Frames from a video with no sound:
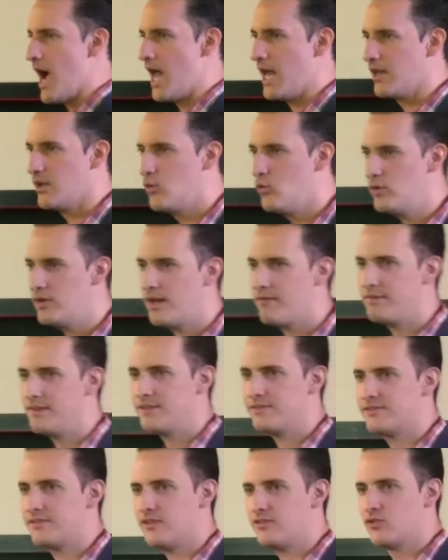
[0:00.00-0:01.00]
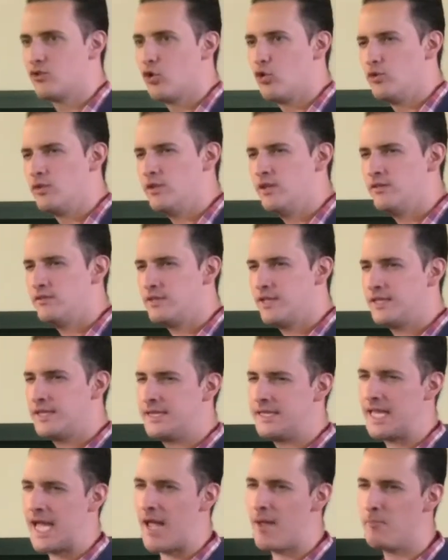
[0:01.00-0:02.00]
¿Alguna vez te escondiste
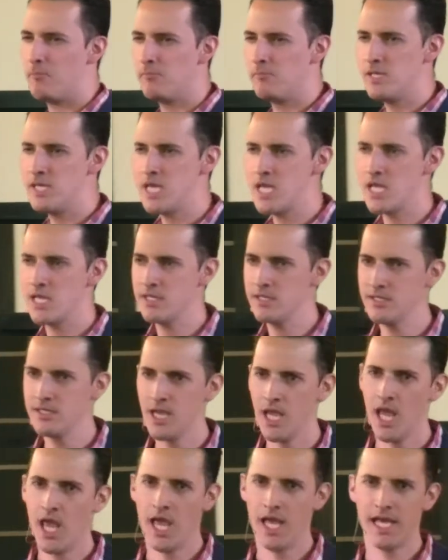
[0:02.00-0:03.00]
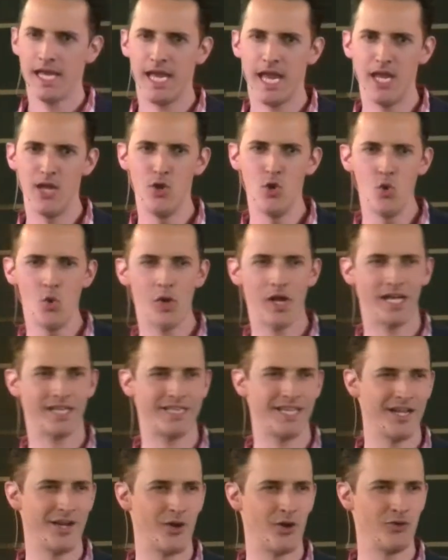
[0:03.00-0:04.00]
tan bien que
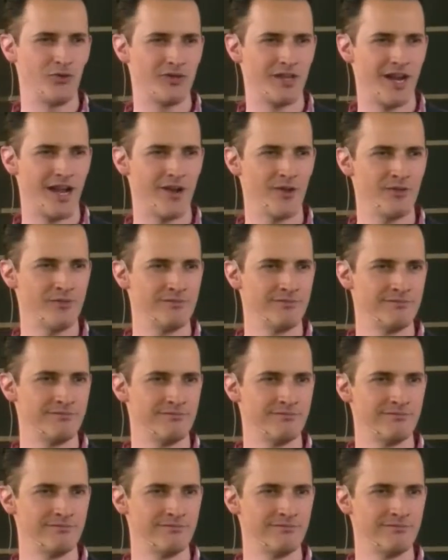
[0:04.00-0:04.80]
nunca te encontraron?